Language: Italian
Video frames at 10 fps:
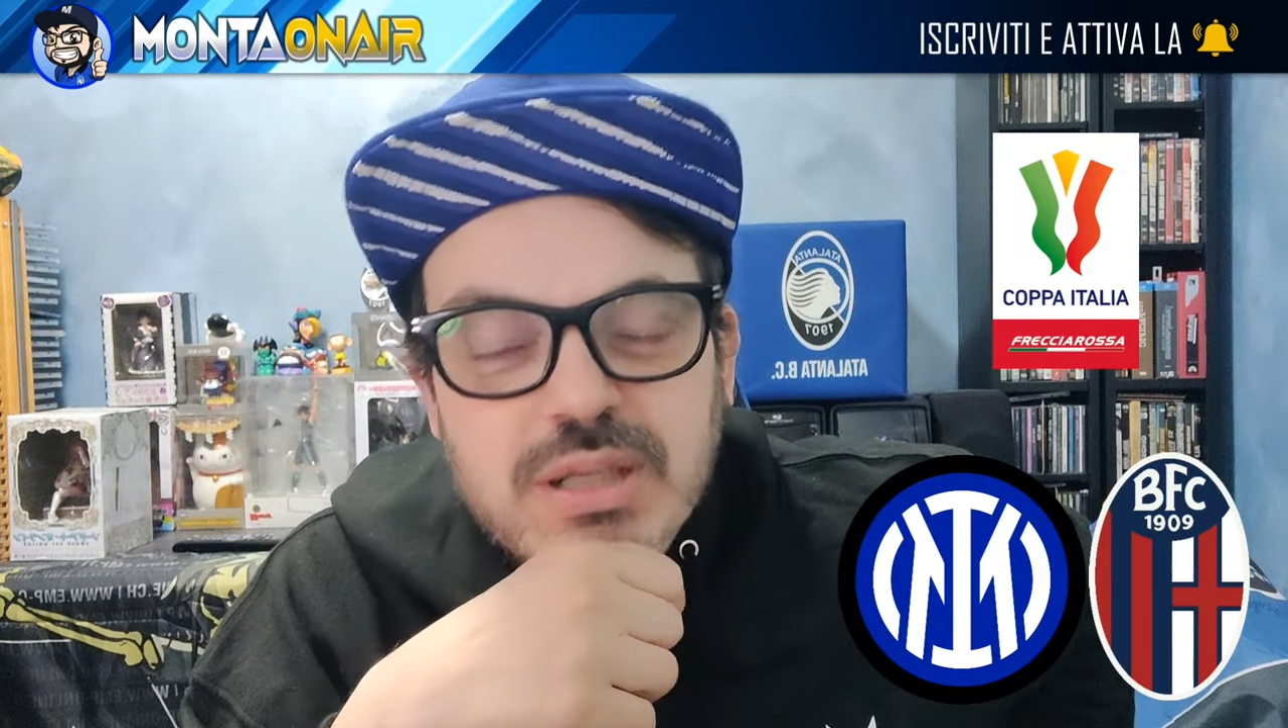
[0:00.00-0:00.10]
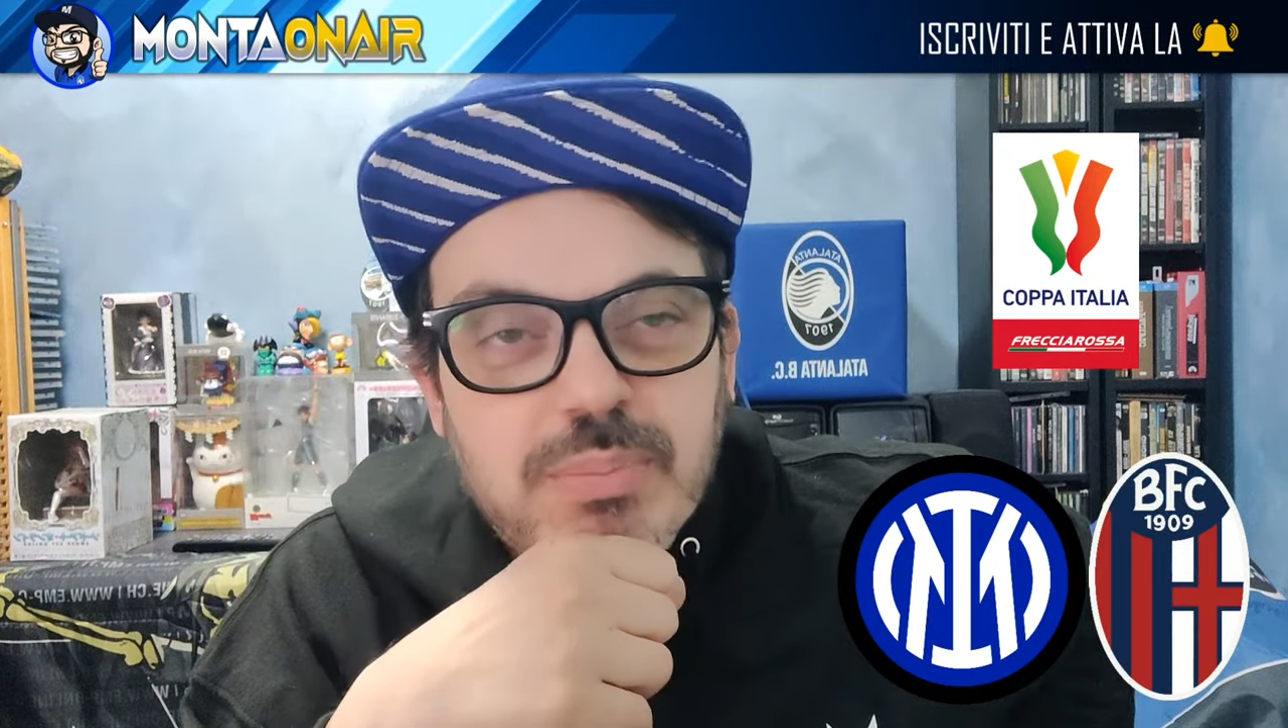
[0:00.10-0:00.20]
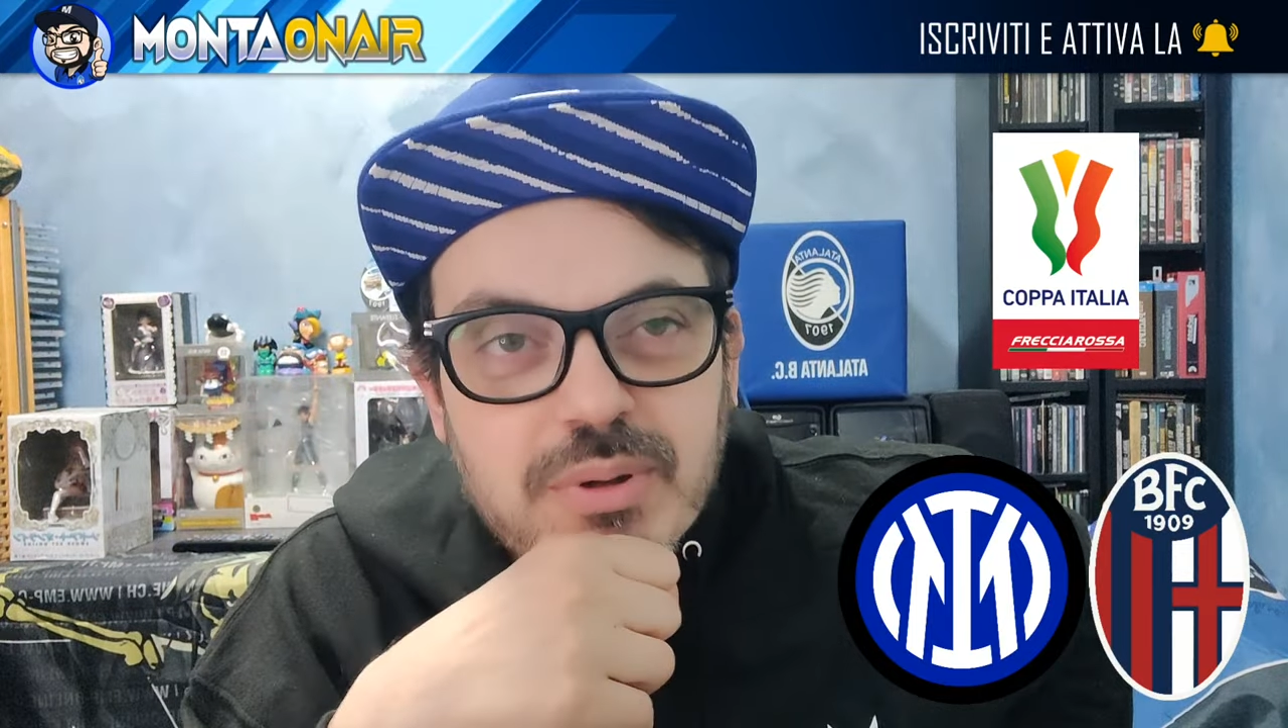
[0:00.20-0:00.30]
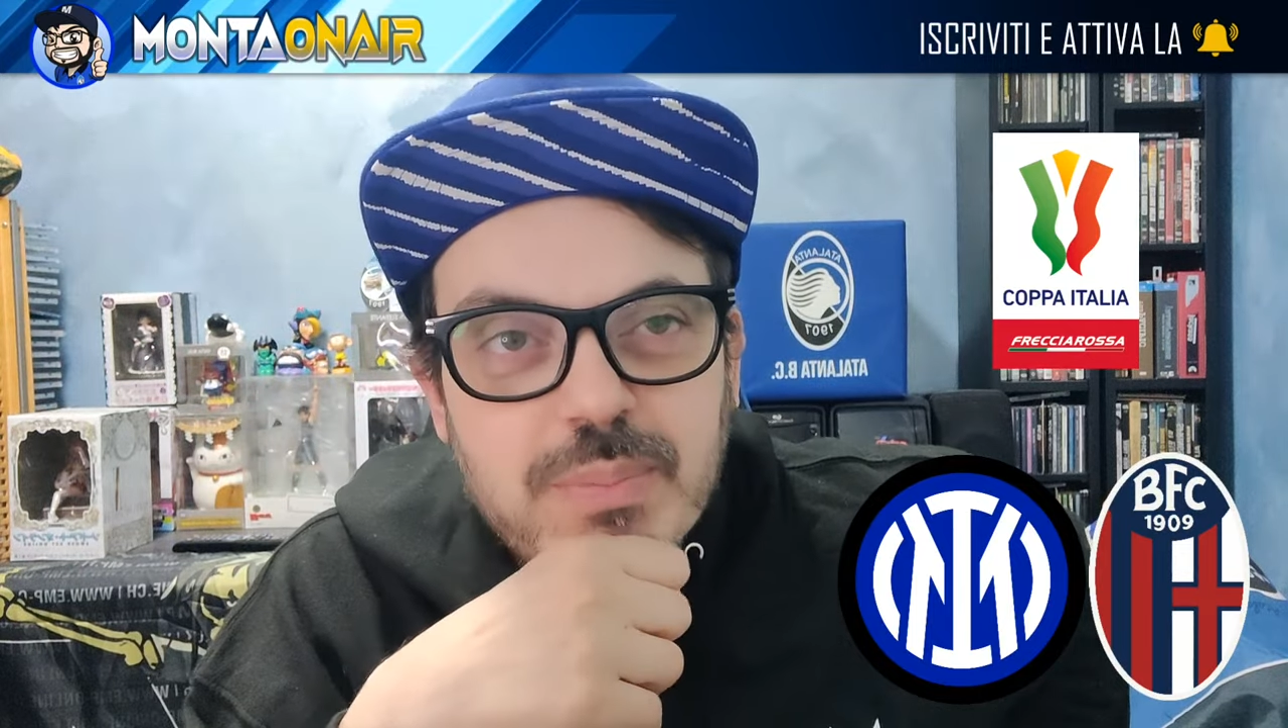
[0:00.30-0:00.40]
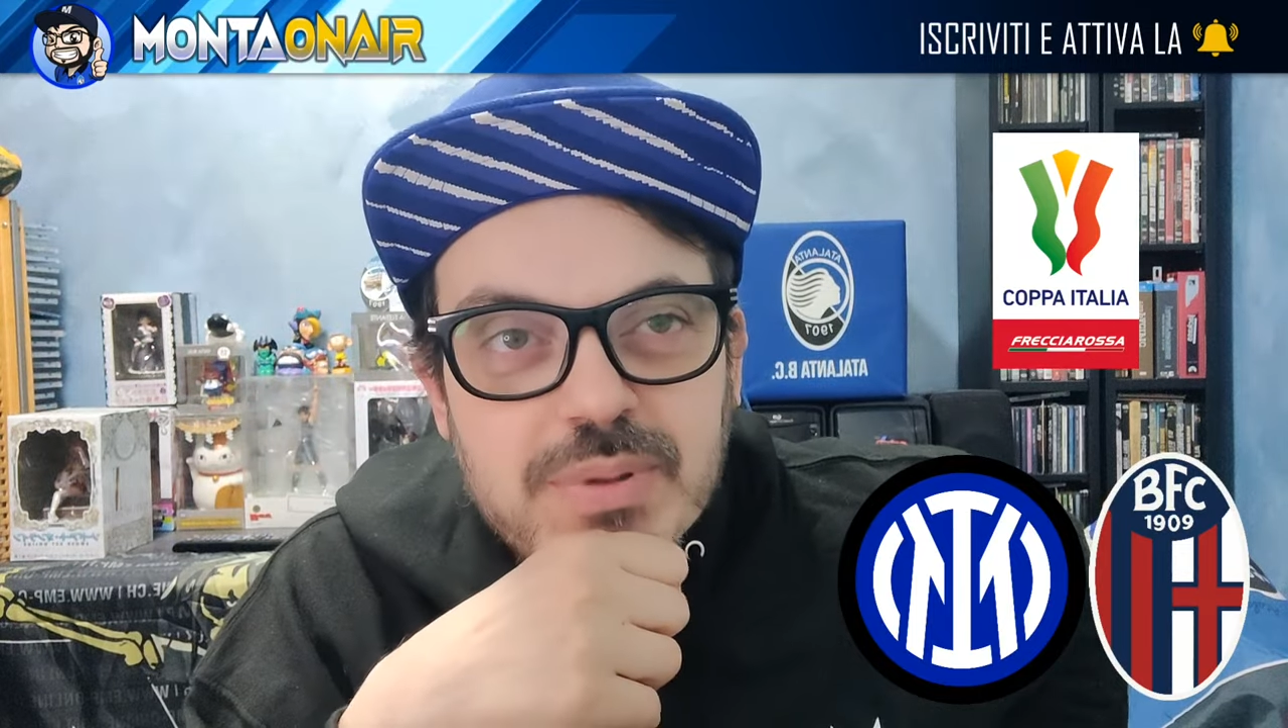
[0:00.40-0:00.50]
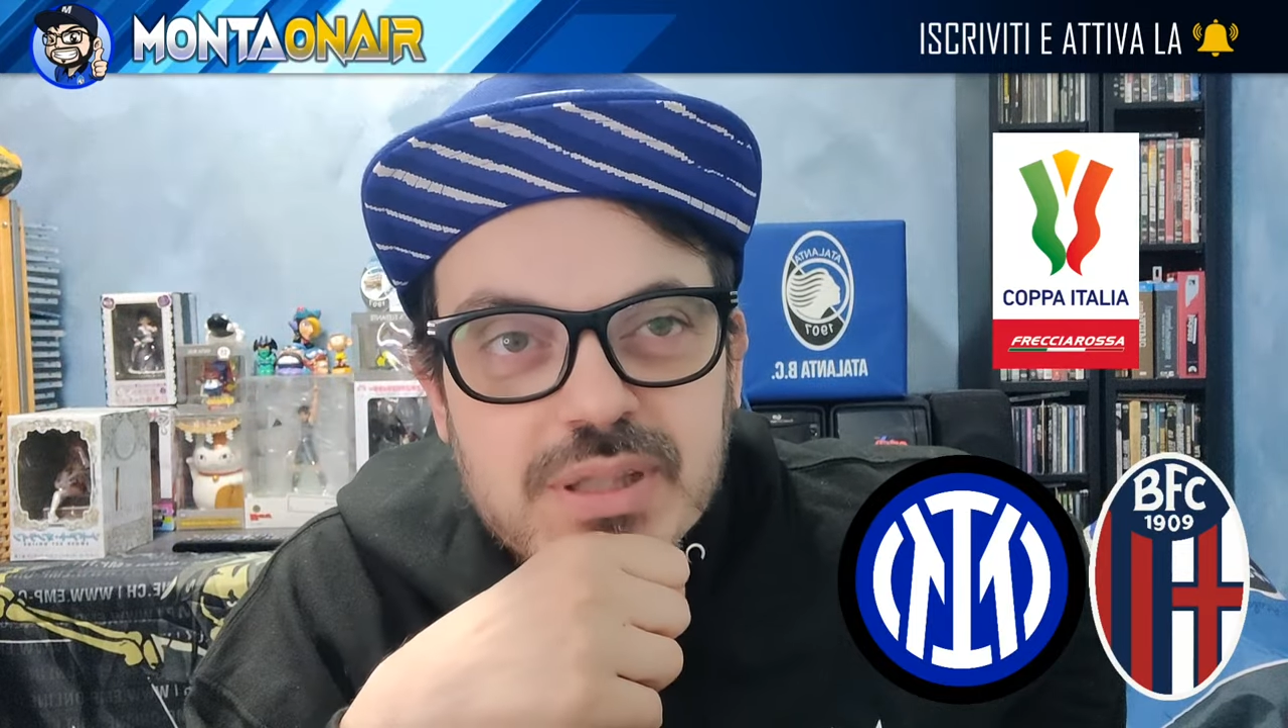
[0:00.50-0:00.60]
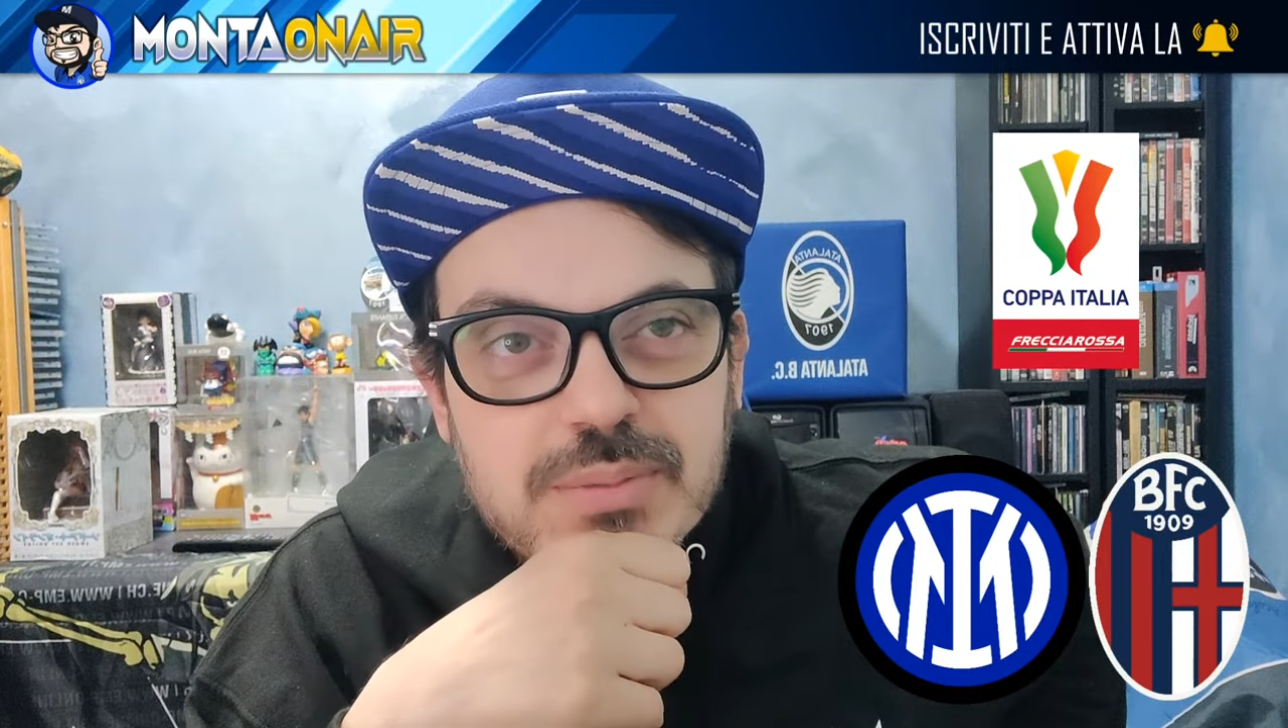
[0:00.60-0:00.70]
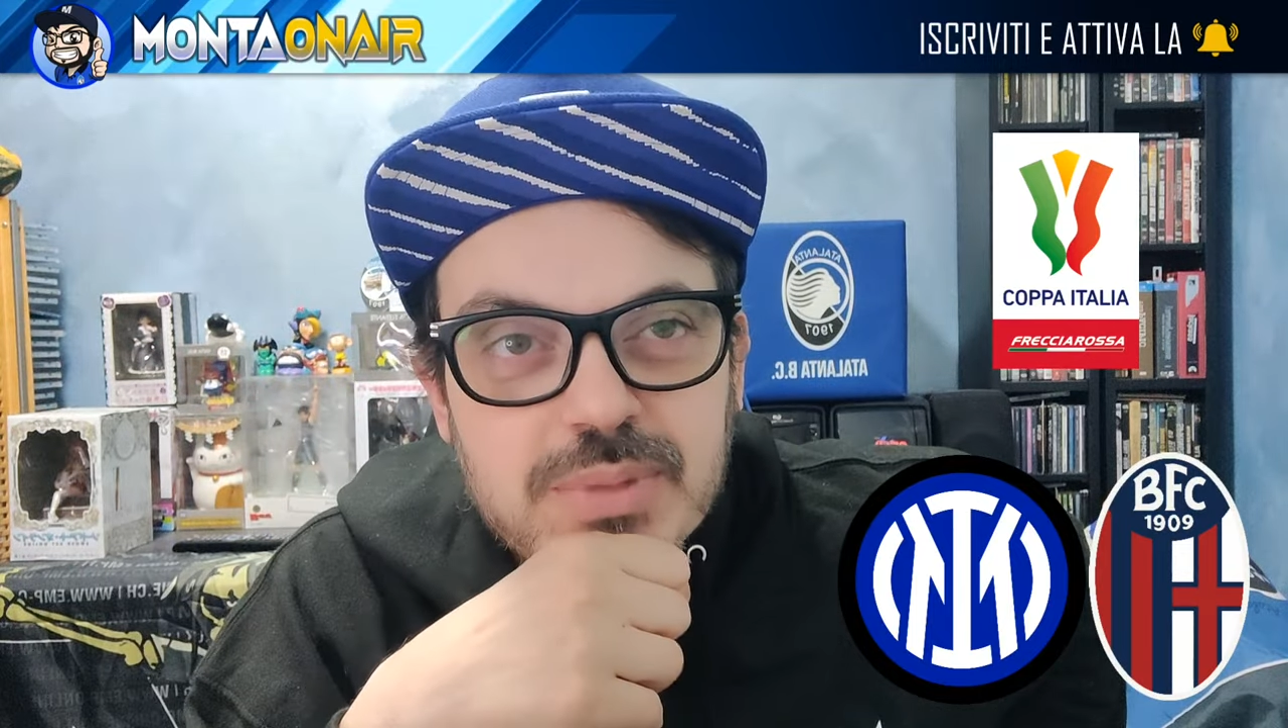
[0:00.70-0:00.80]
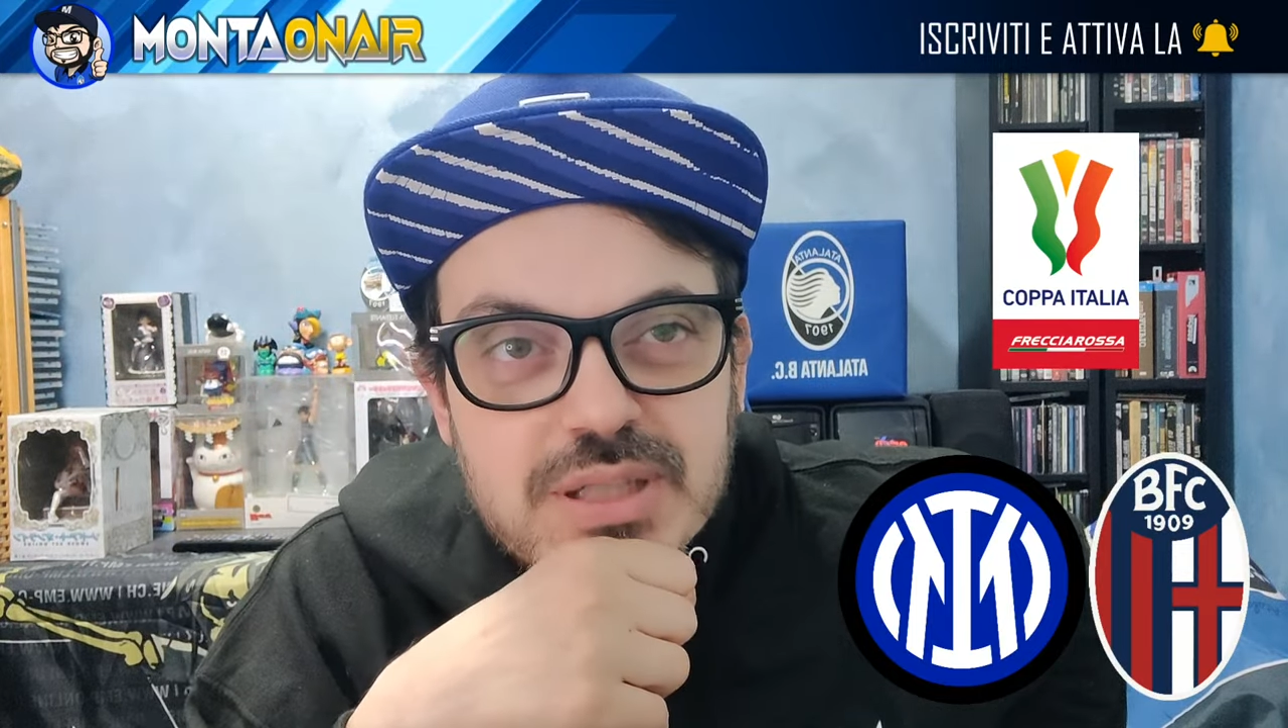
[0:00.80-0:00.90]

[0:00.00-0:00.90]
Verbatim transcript: che provo a prendere il